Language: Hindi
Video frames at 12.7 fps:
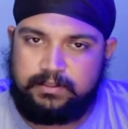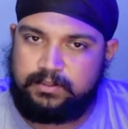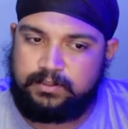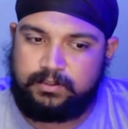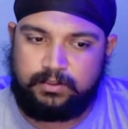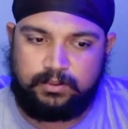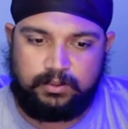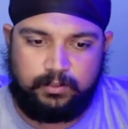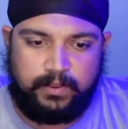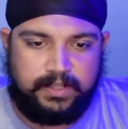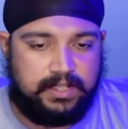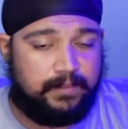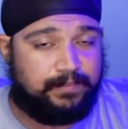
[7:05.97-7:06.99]
सो बस
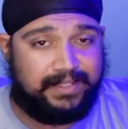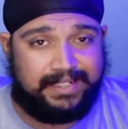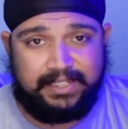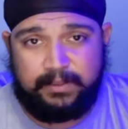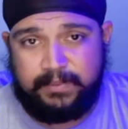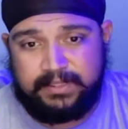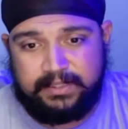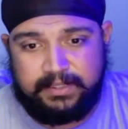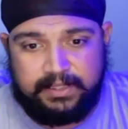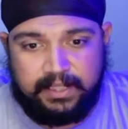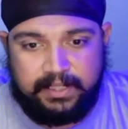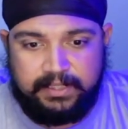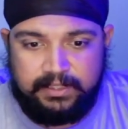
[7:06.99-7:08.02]
अब तक के लिए बस इतना
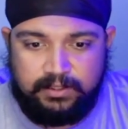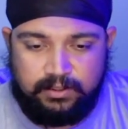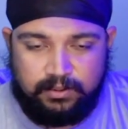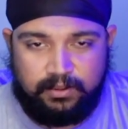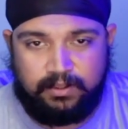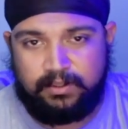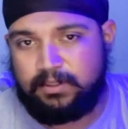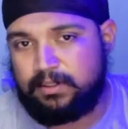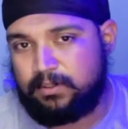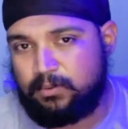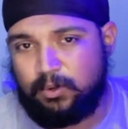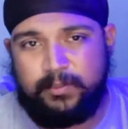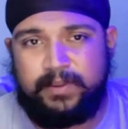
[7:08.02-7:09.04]
ही तो अगर
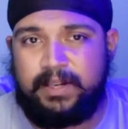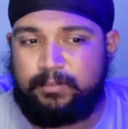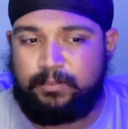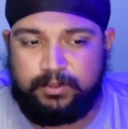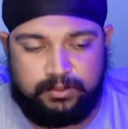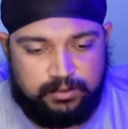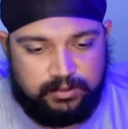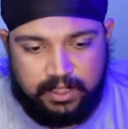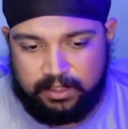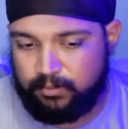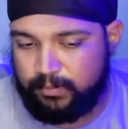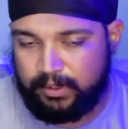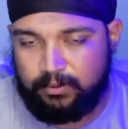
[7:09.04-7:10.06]
कोई भी आपको इश्यूज़ आ रहा है तो
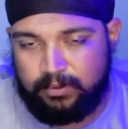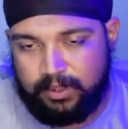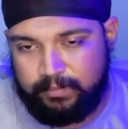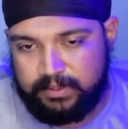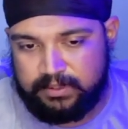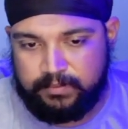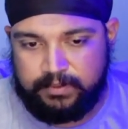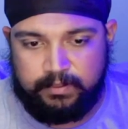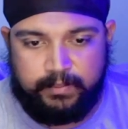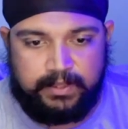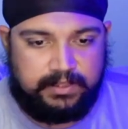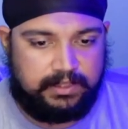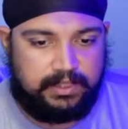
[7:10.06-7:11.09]
बिल्कुल आप डिस्क्रिप्शन में
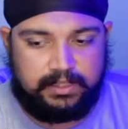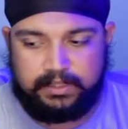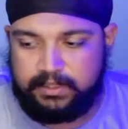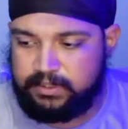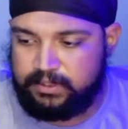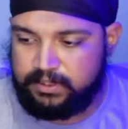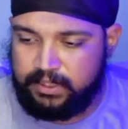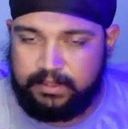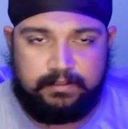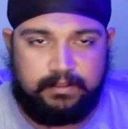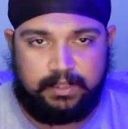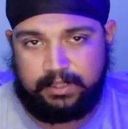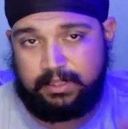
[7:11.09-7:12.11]
मेंशन कर दीजिए
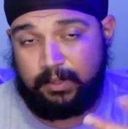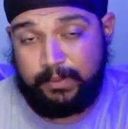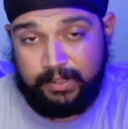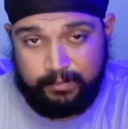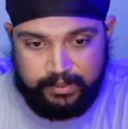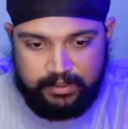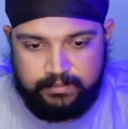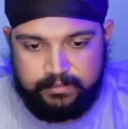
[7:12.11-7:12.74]
लाइक कमेंट में